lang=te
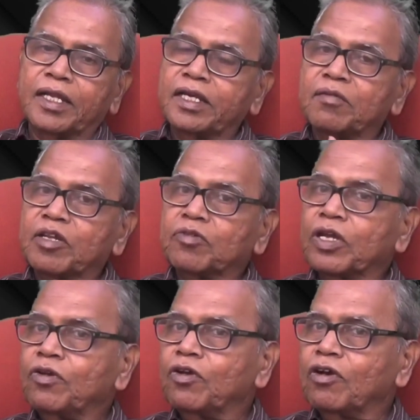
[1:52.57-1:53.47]
అందుకే మనం
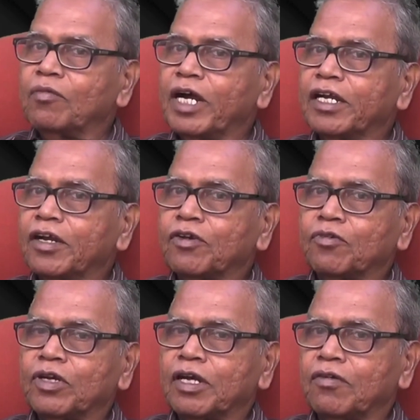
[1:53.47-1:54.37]
తెలుగులో ఒక మాట
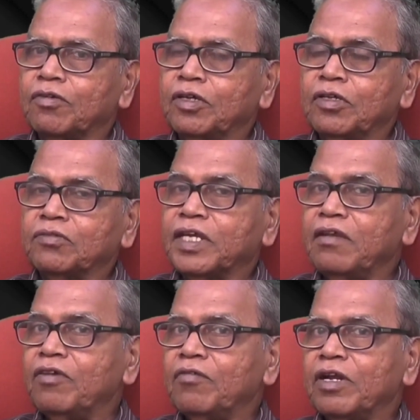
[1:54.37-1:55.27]
అంటూ ఉంటాం
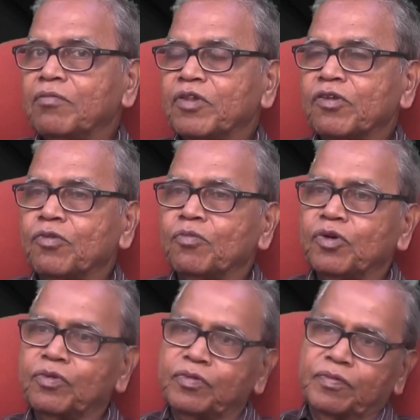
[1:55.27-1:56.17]
తెలివి ఎవడబ్బ సొమ్ము